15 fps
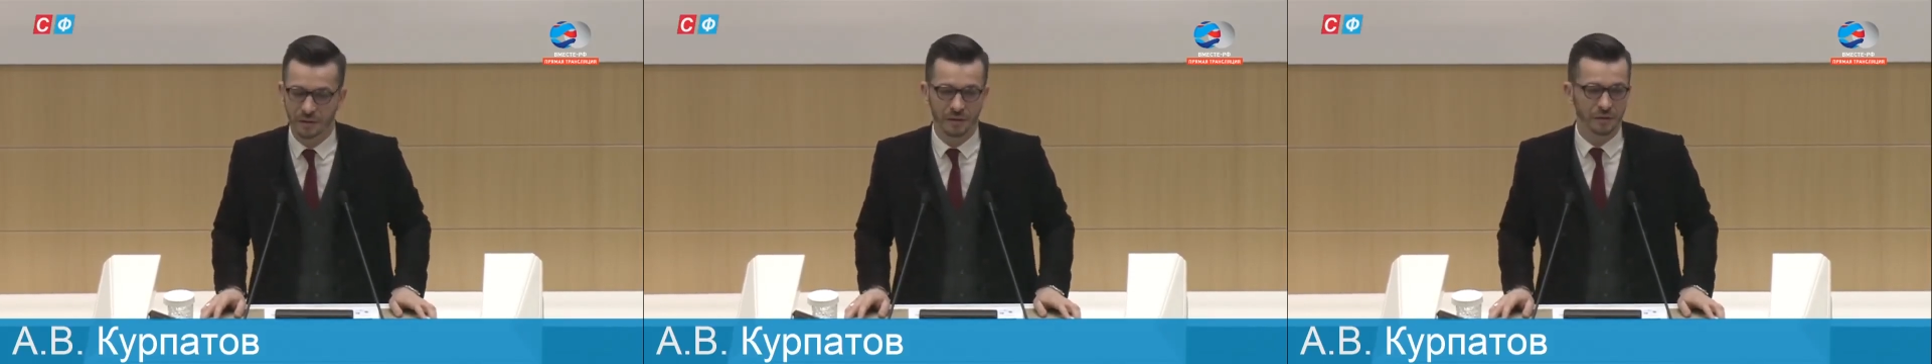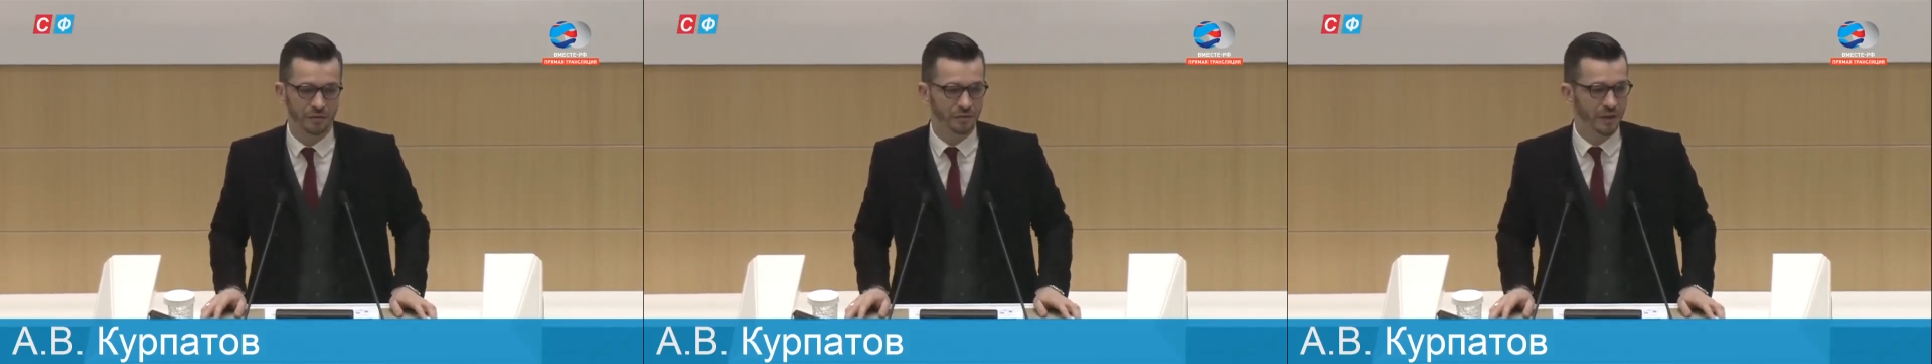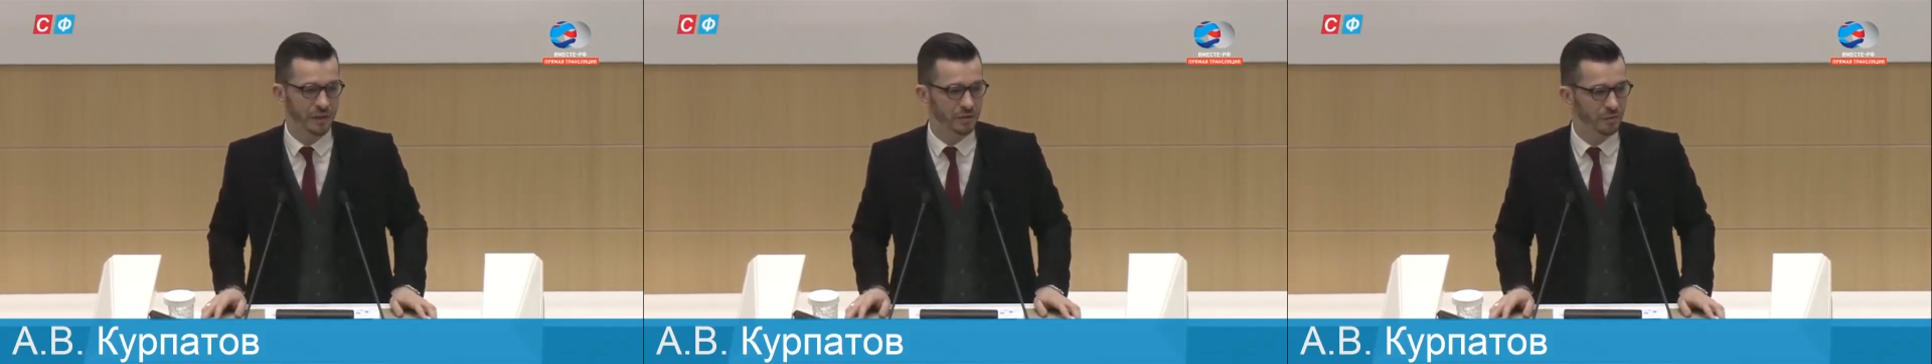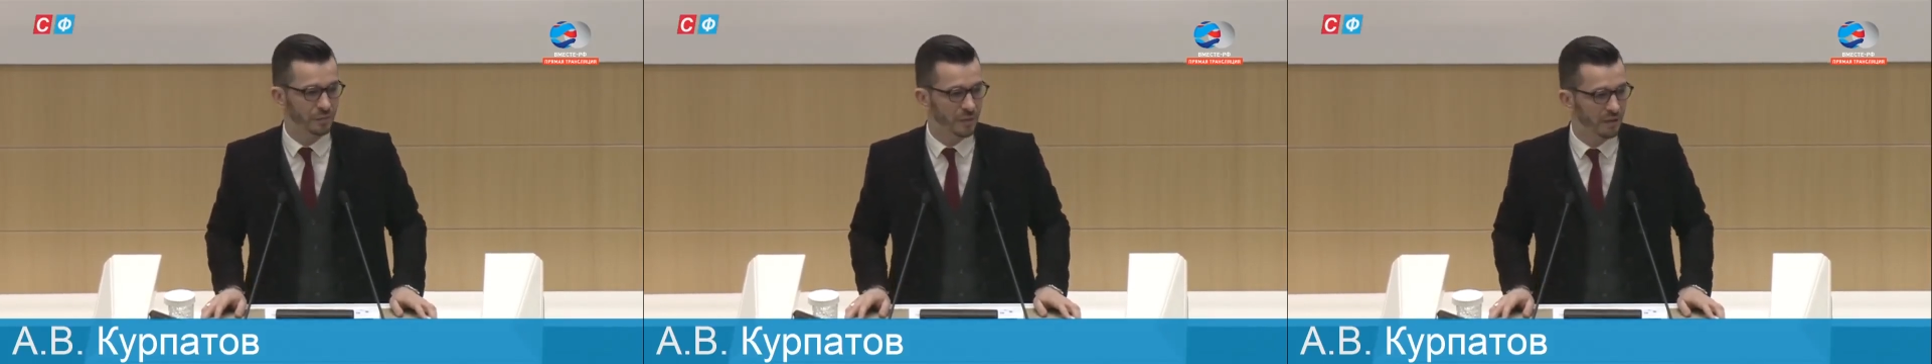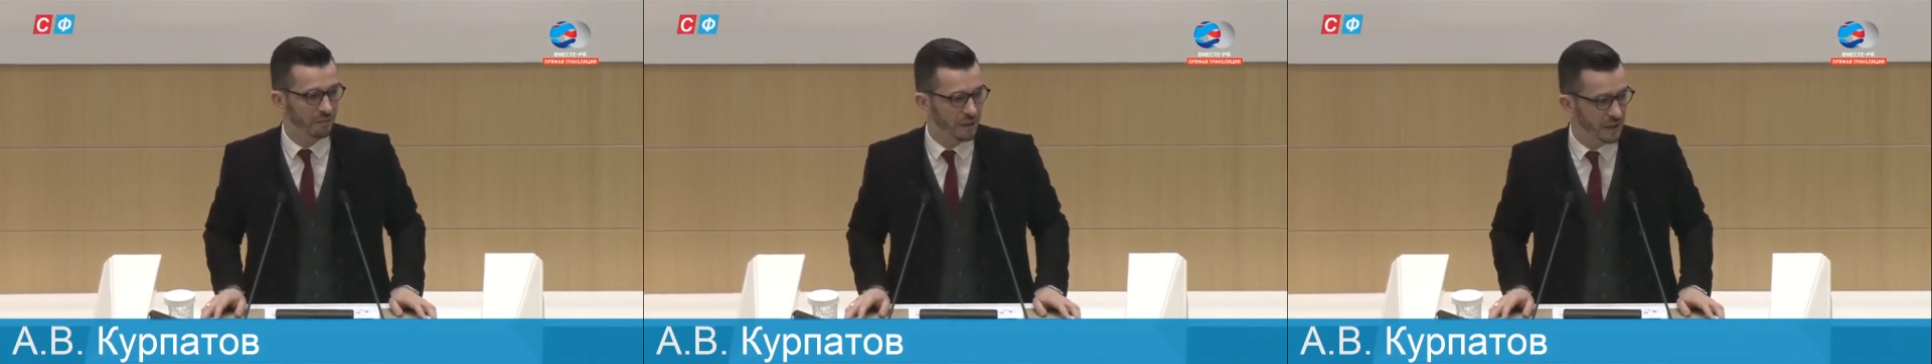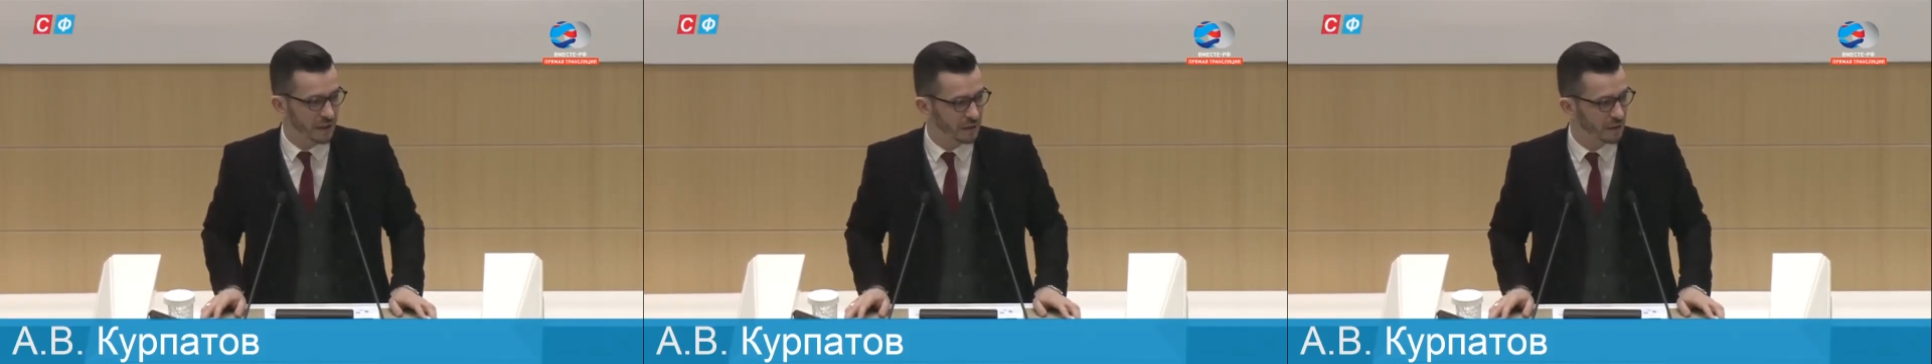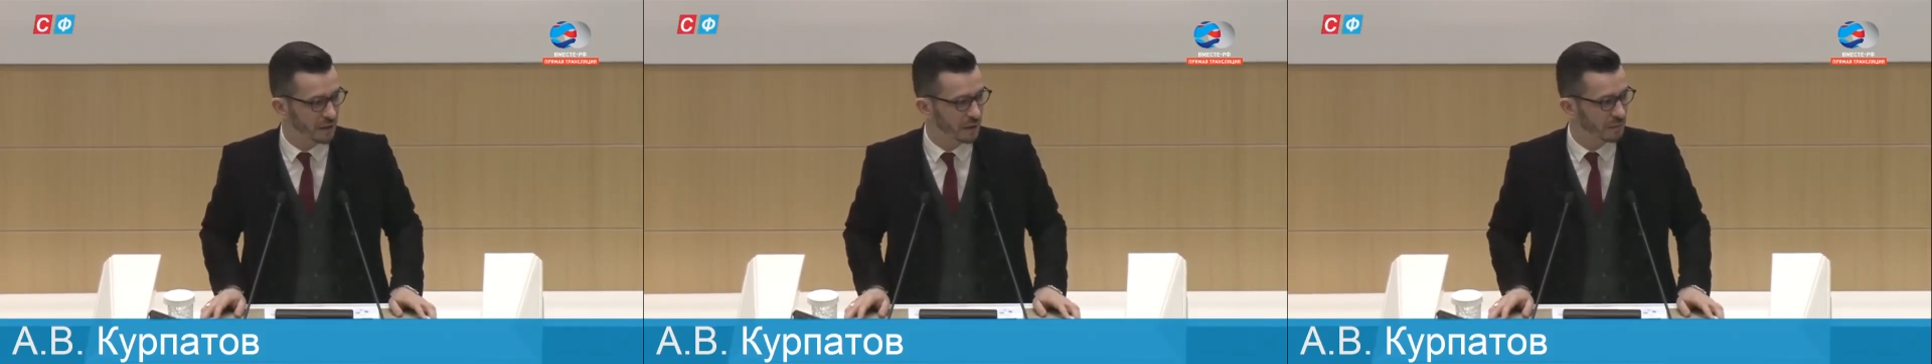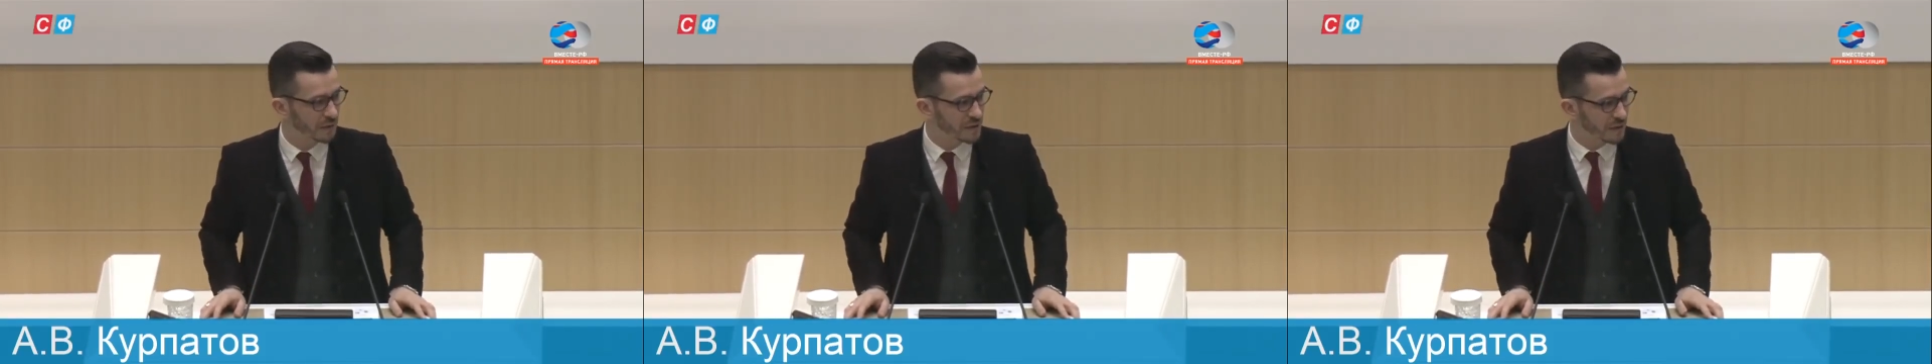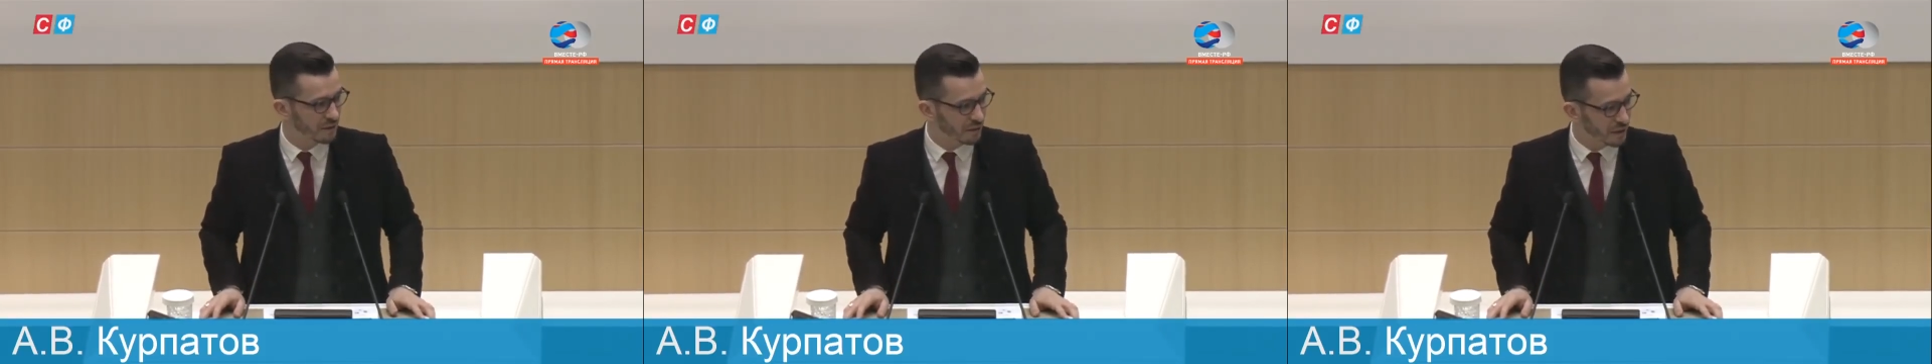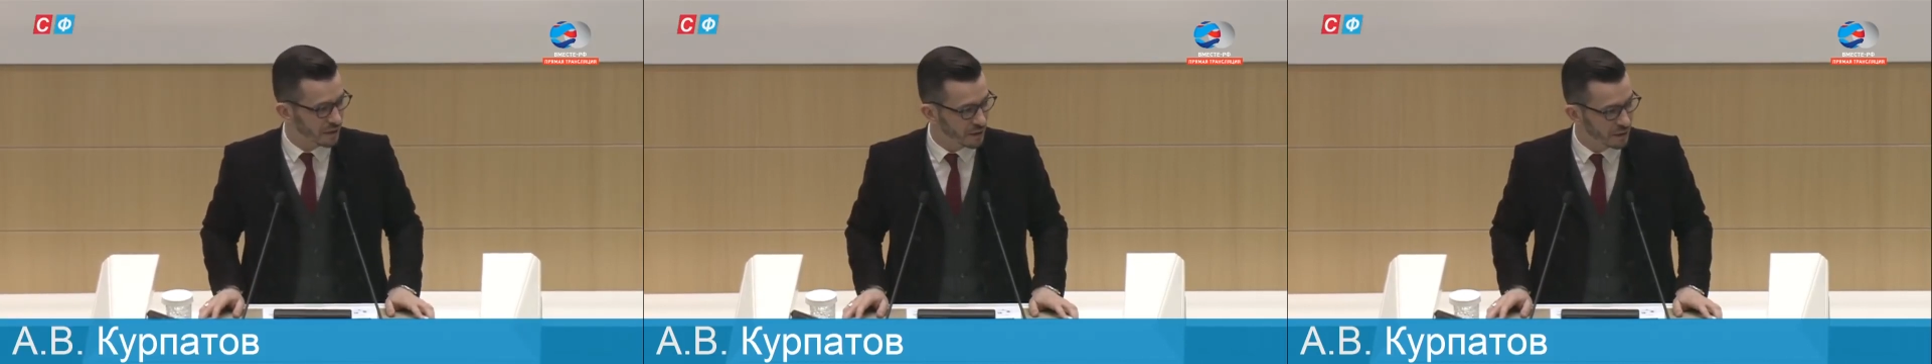и государственное управление, и
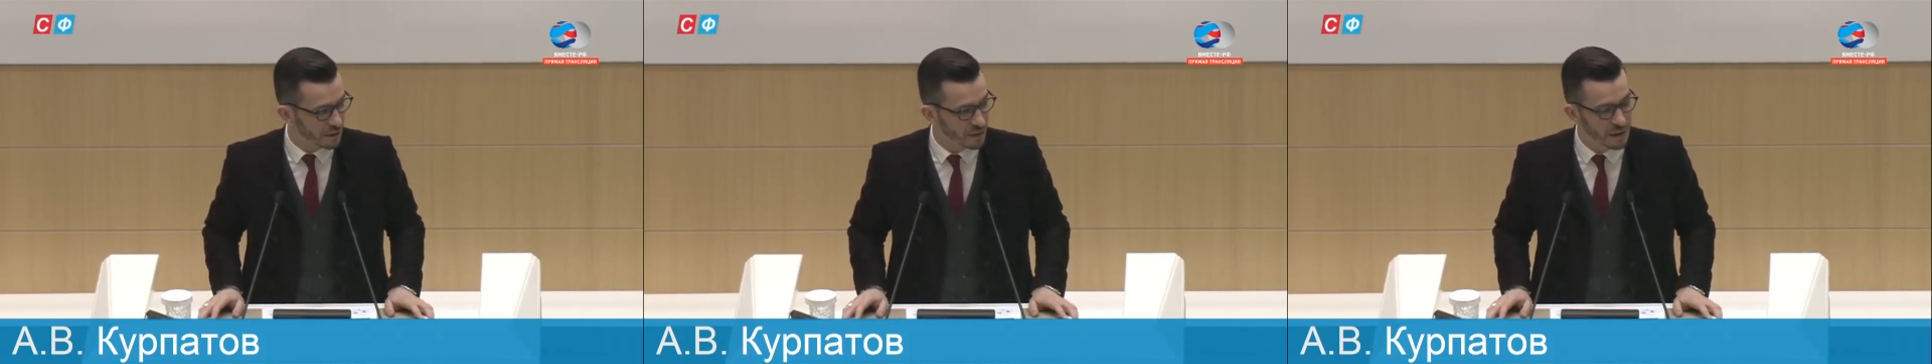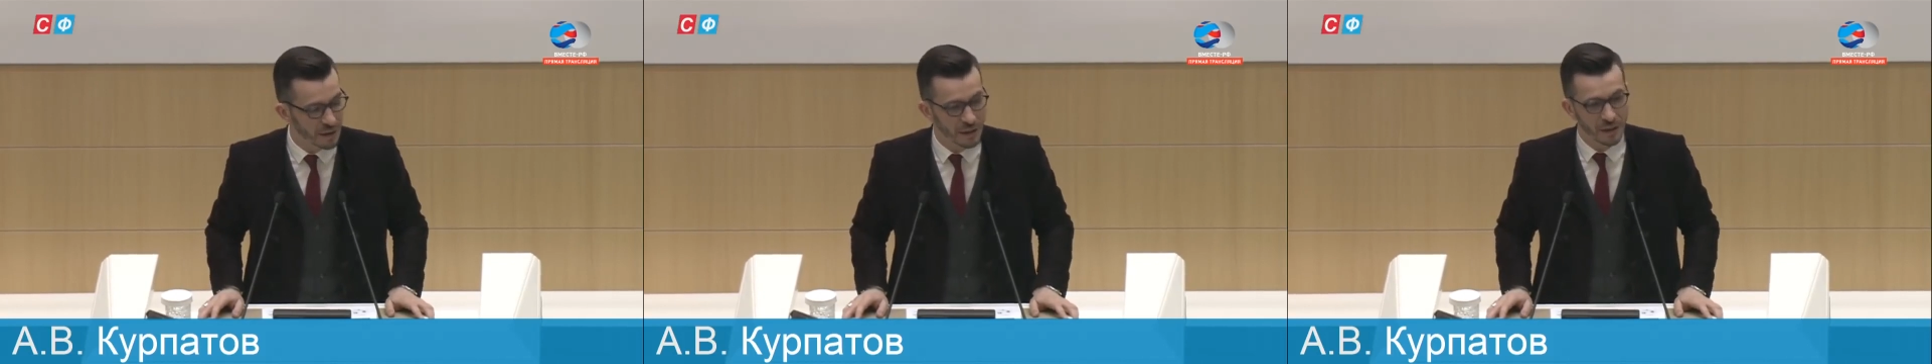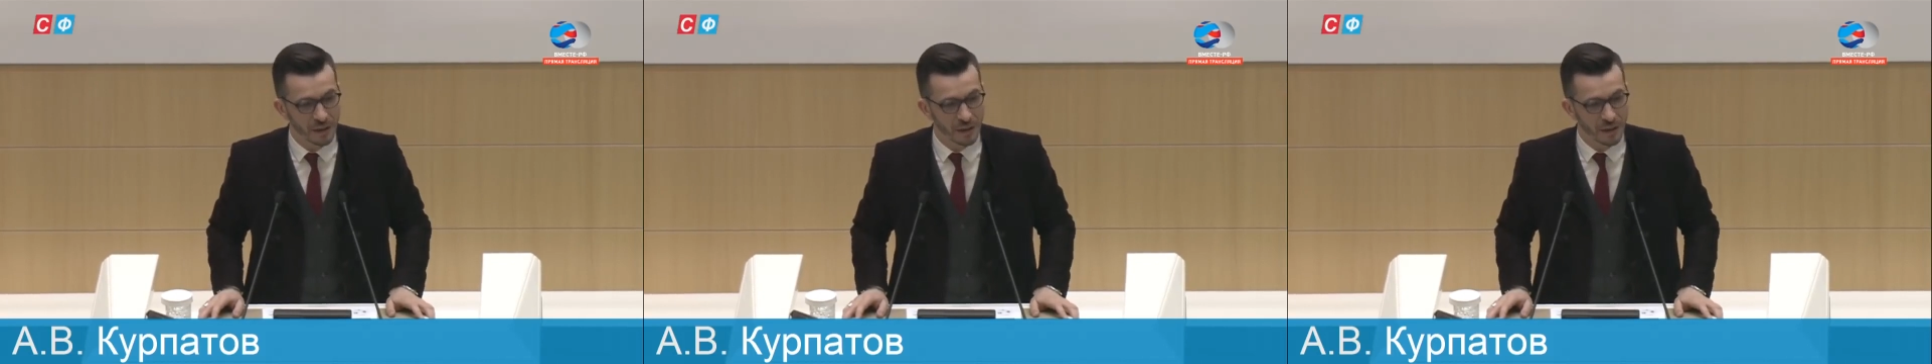образование –